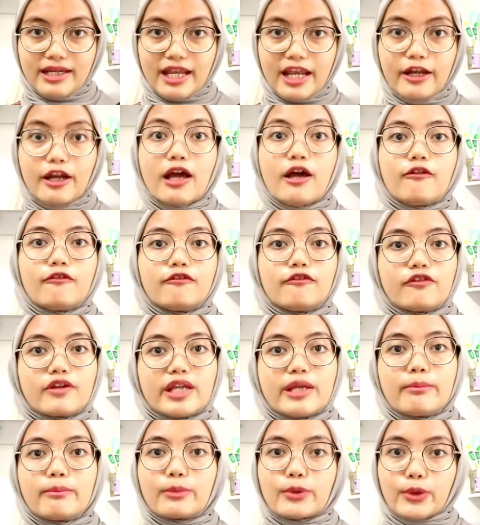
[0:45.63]
dan
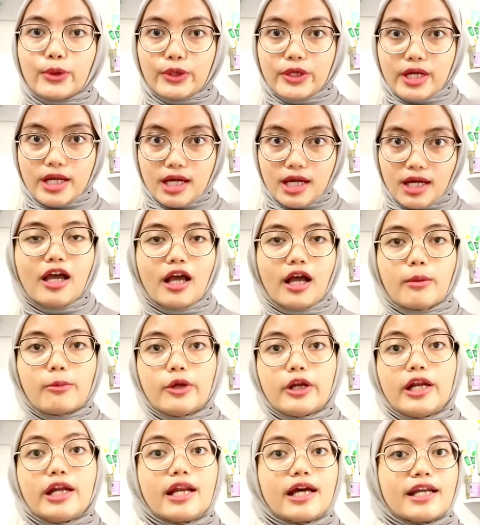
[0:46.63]
free produk
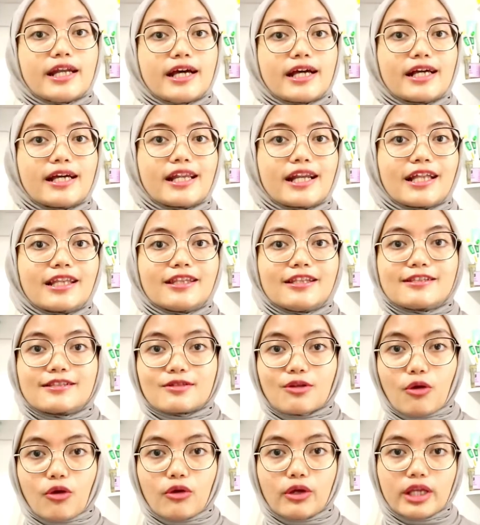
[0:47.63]
kemudian ada
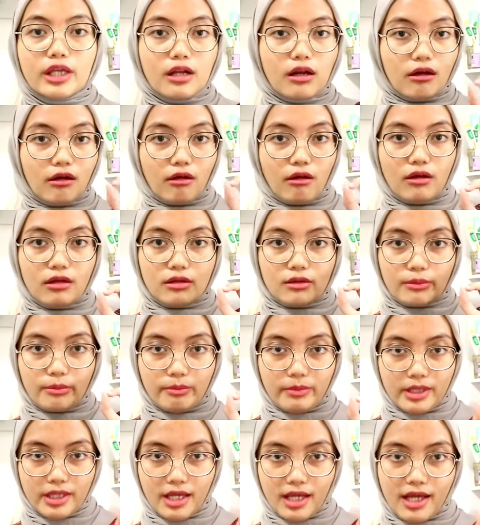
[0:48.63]
gratis ongkir
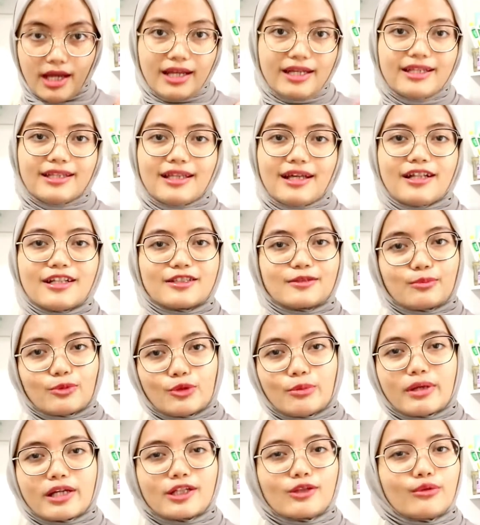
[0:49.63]
0 rupiah di tanggal 10
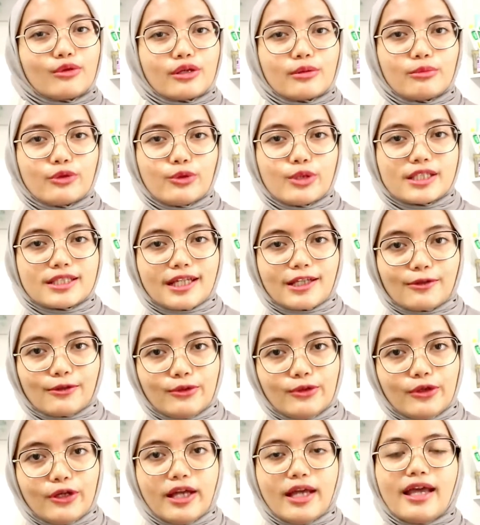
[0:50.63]
Maret
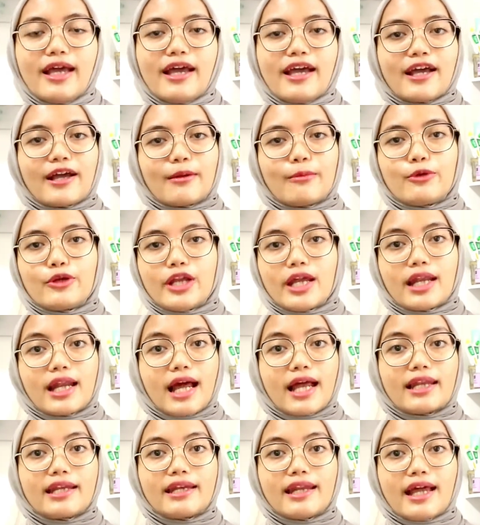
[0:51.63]
2021 kemudian
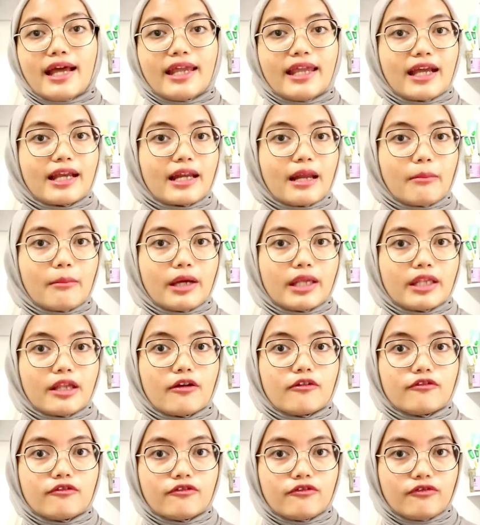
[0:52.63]
ada yang
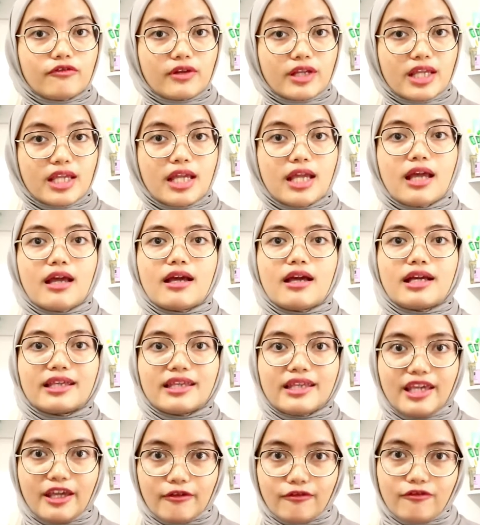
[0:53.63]
namanya free
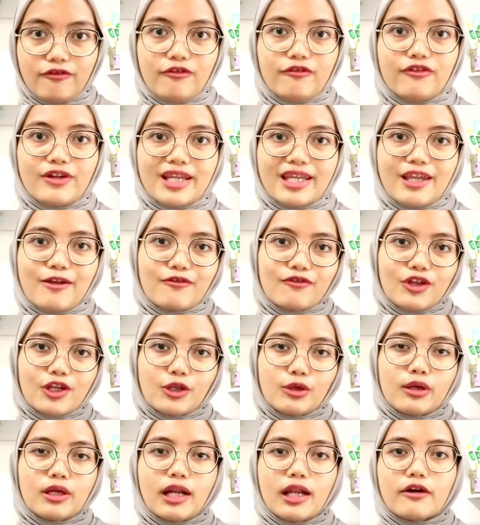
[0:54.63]
gift free giftnya
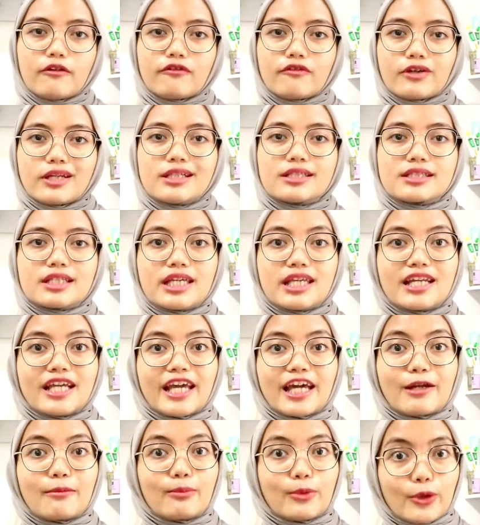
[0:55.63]
itu adalah free
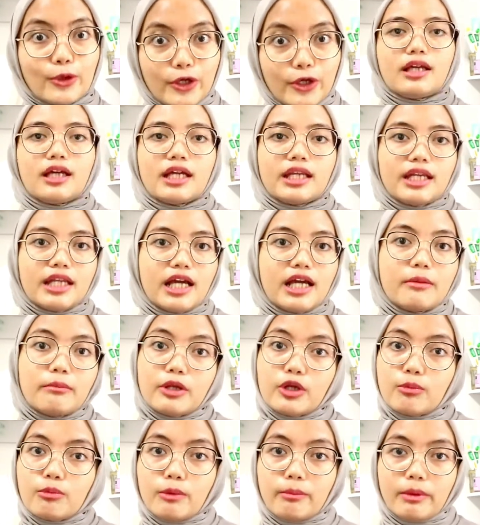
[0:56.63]
skincare product dengan
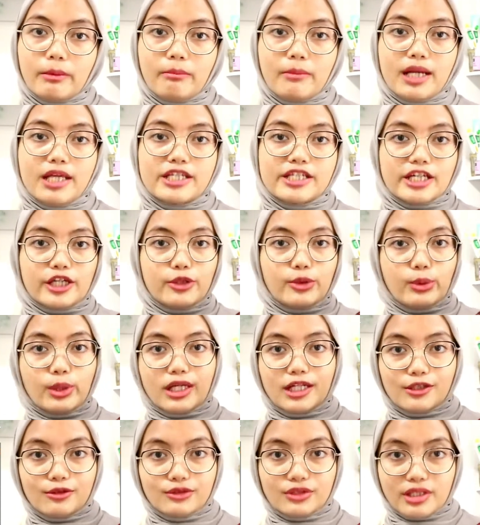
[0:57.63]
minimum pembelanjaan
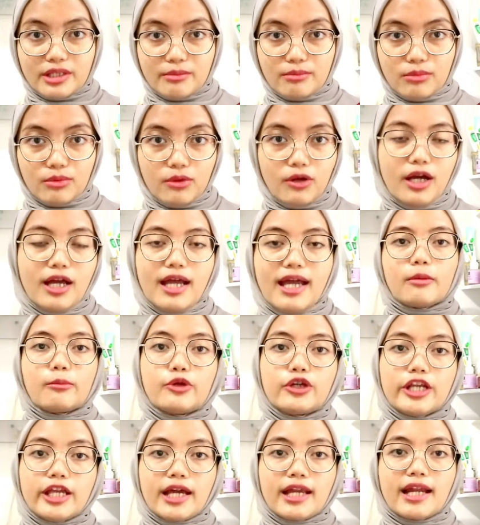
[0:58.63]
200 ribu
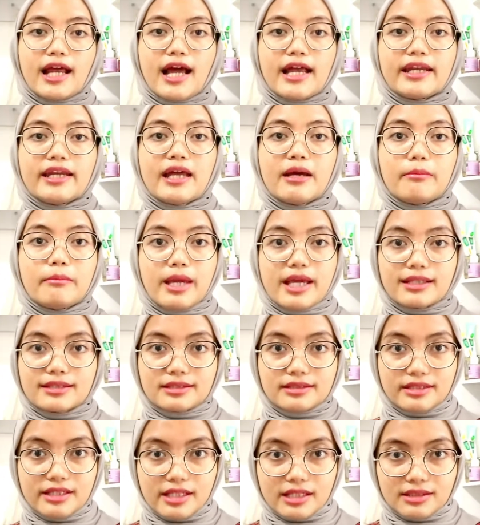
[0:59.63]
kemudian ada
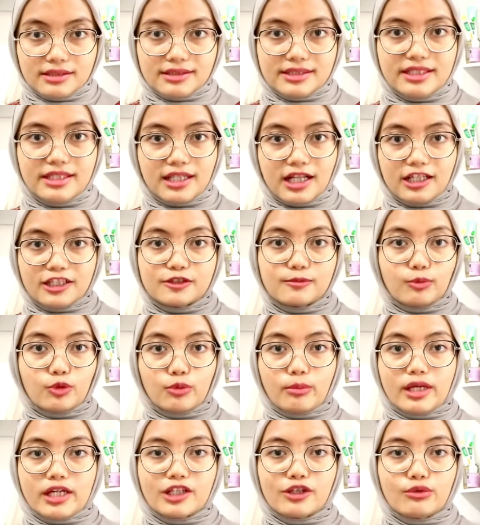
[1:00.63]
best deals di tanggal 10
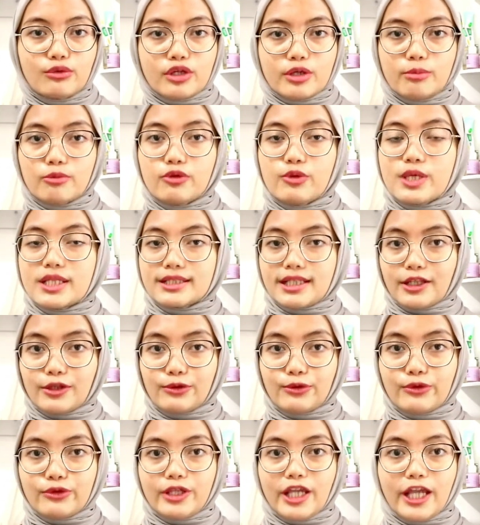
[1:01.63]
Maret 2021
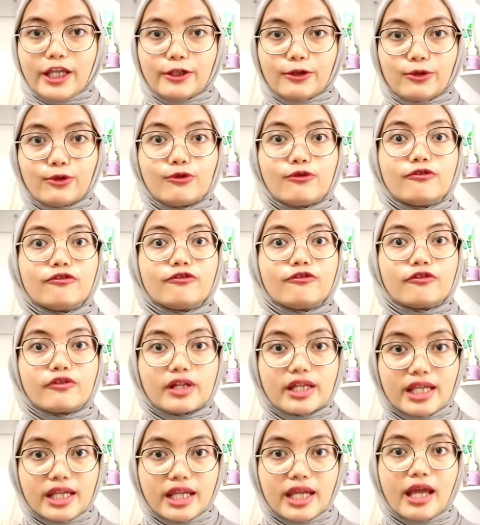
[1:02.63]
yaitu
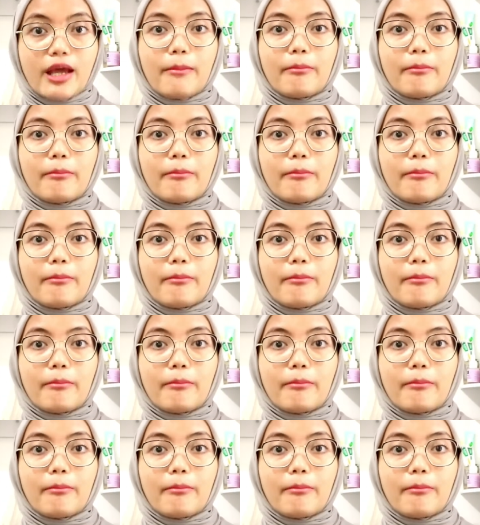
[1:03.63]
free